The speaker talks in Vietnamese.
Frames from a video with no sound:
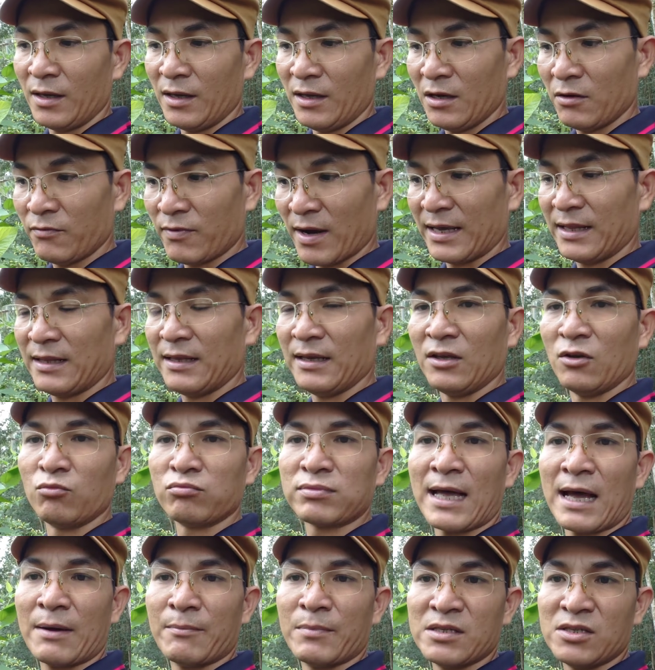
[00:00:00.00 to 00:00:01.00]
thì như vậy thì
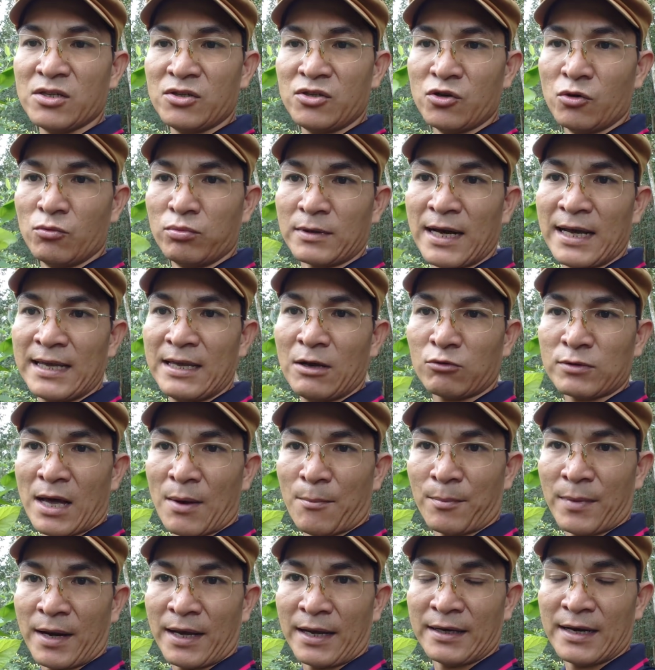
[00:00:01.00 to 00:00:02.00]
chúng ta mới sử dụng cái
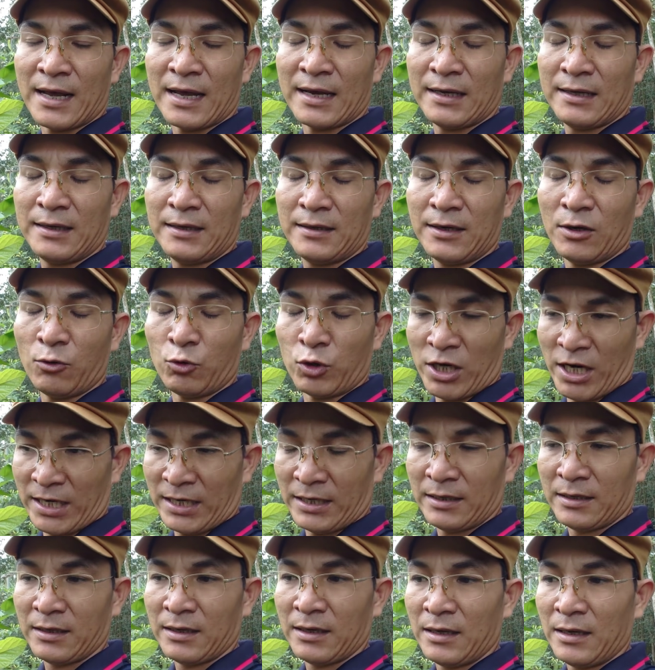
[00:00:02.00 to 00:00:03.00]
dầu tầm này để điều
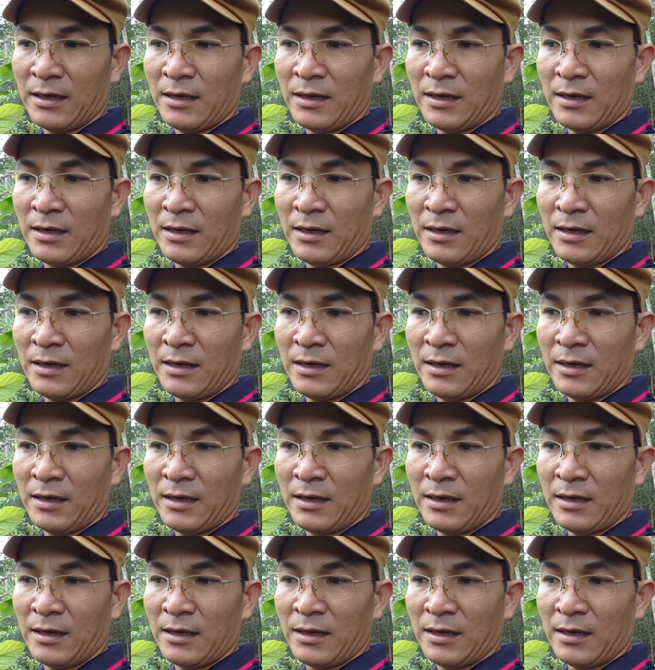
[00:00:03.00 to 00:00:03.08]
trị